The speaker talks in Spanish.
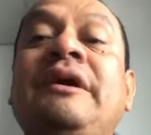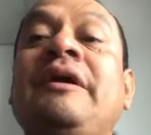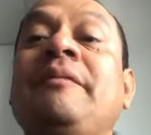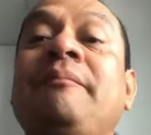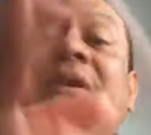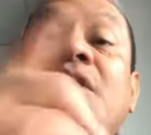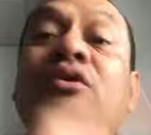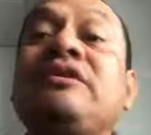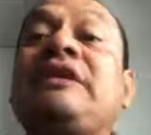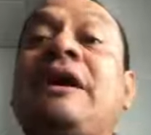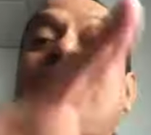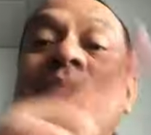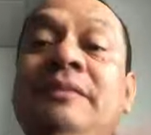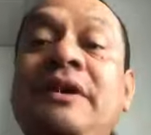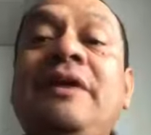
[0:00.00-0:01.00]
pero
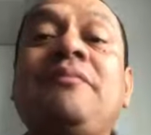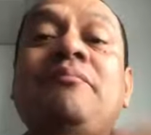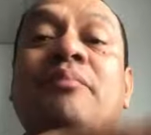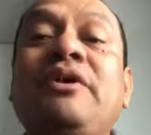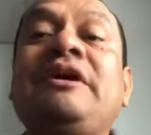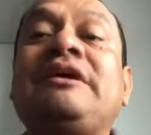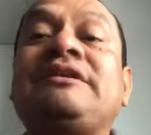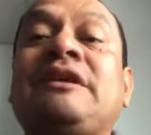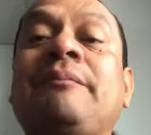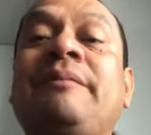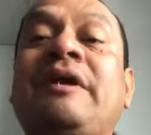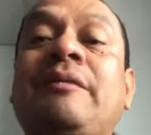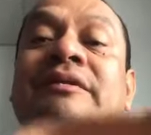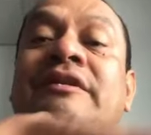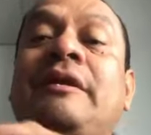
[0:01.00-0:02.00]
también puede
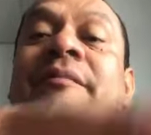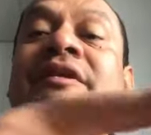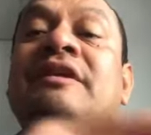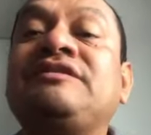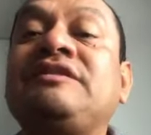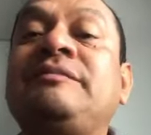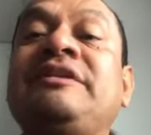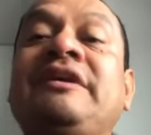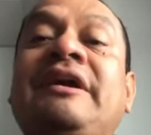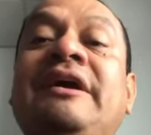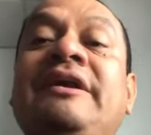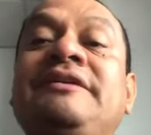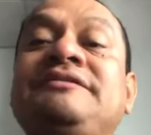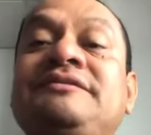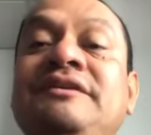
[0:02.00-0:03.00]
atrapar vitaminas y
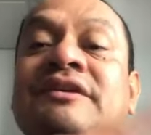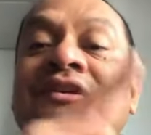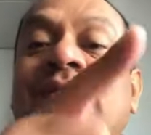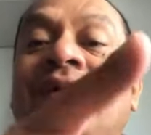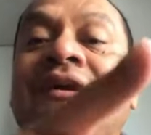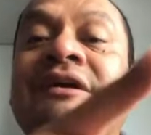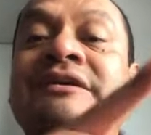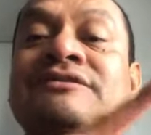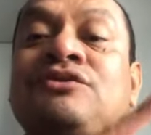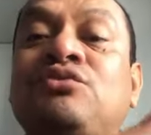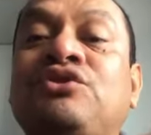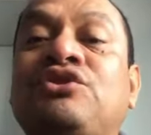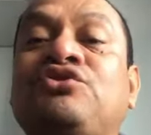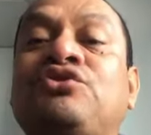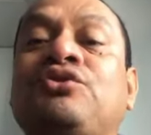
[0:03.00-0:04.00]
minerales y llevar a
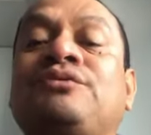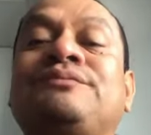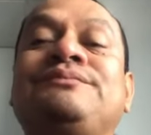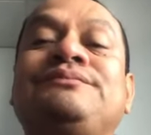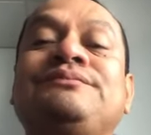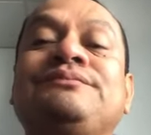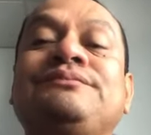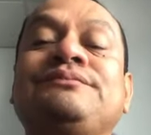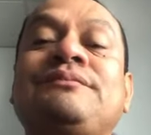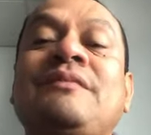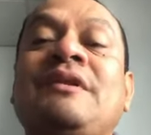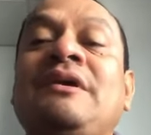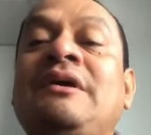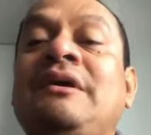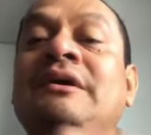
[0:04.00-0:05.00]
desnutrición.
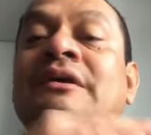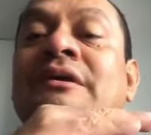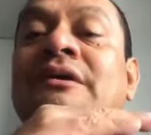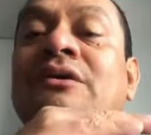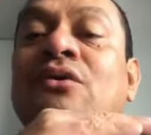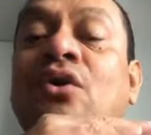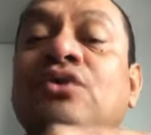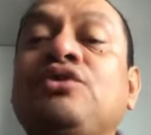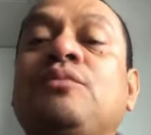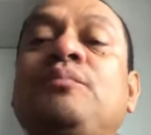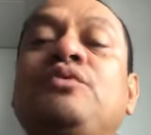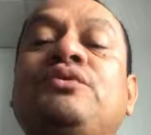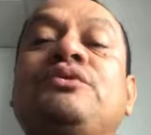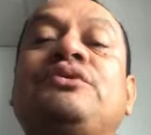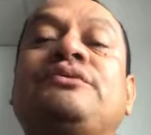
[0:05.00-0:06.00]
Otro
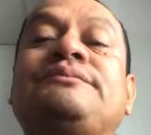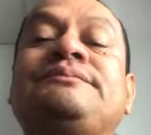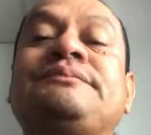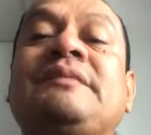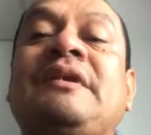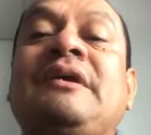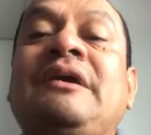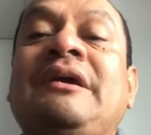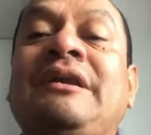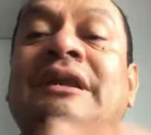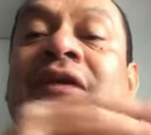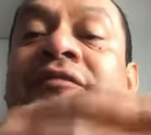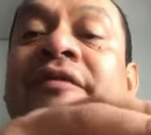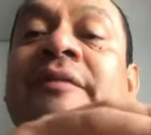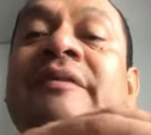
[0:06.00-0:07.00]
punto,
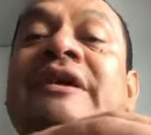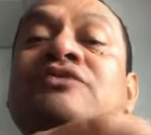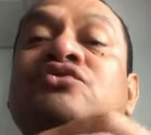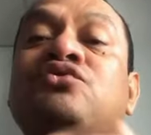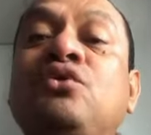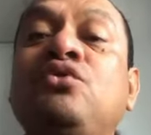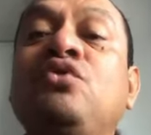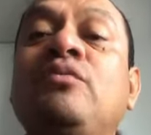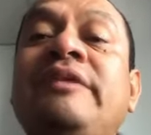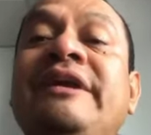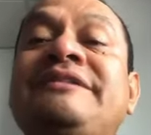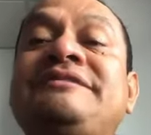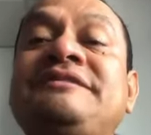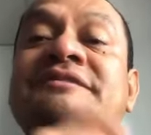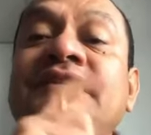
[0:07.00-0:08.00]
la fibra soluble
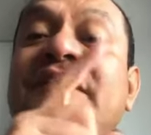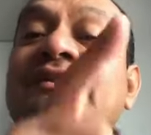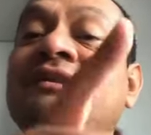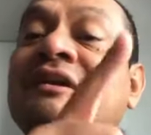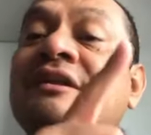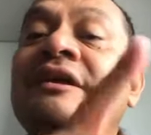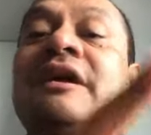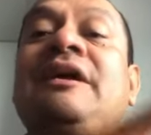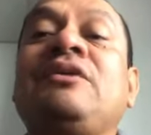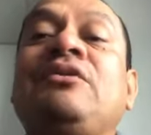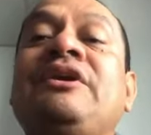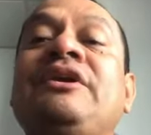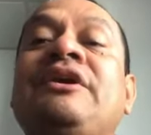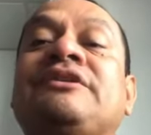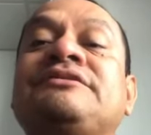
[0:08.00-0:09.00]
sí tiene
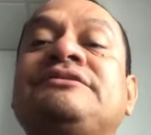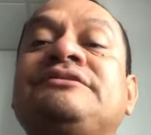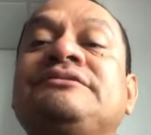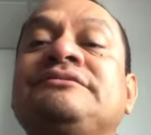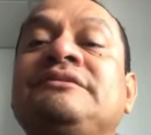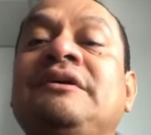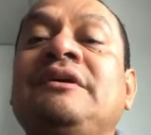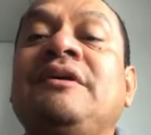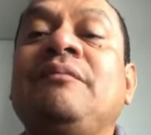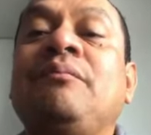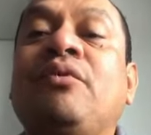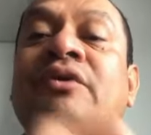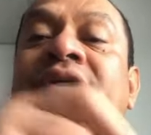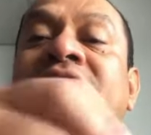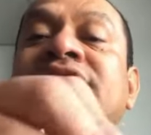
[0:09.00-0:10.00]
calorías
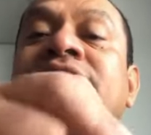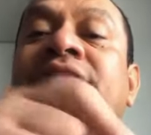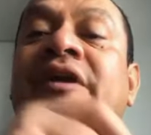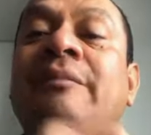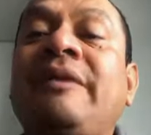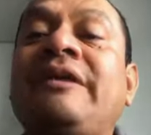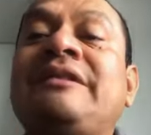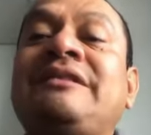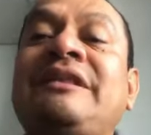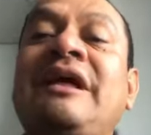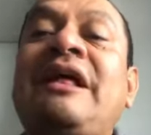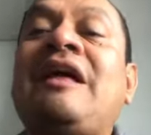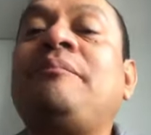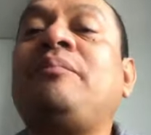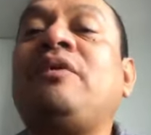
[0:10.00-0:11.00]
porque es
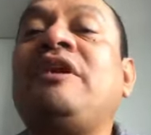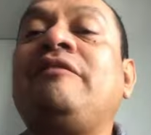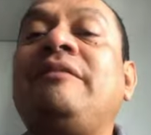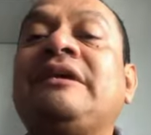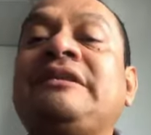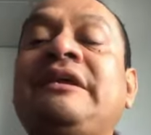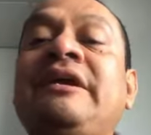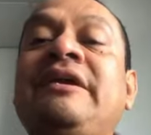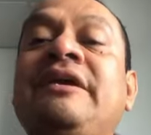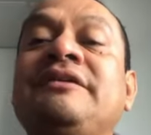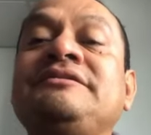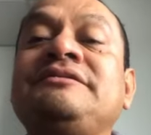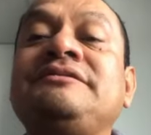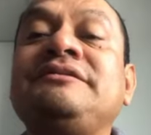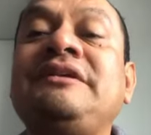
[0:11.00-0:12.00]
fermentada por las
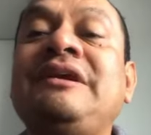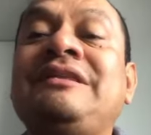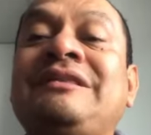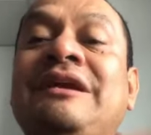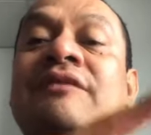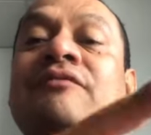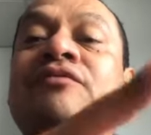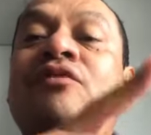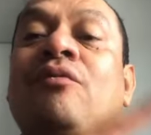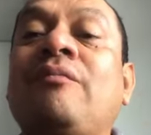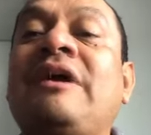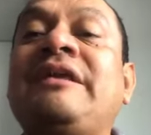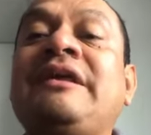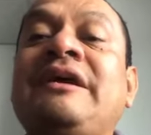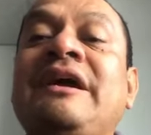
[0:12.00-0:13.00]
bacterias y
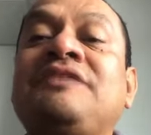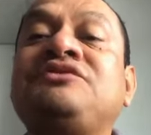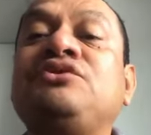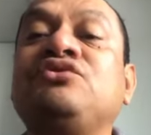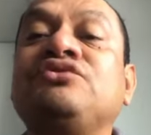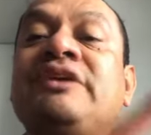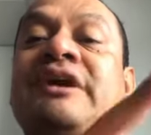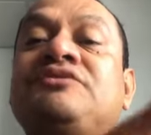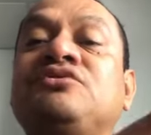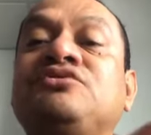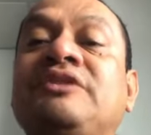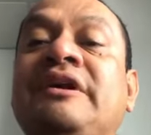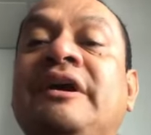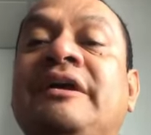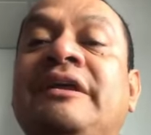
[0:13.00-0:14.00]
transformada en ácidos grasos
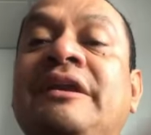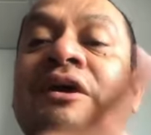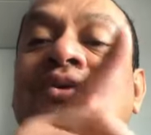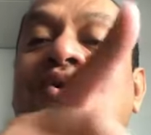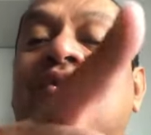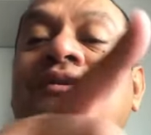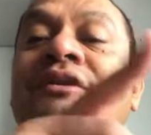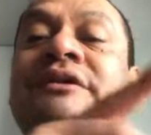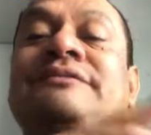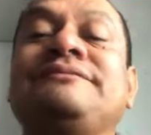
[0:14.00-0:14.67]
de cadena corta.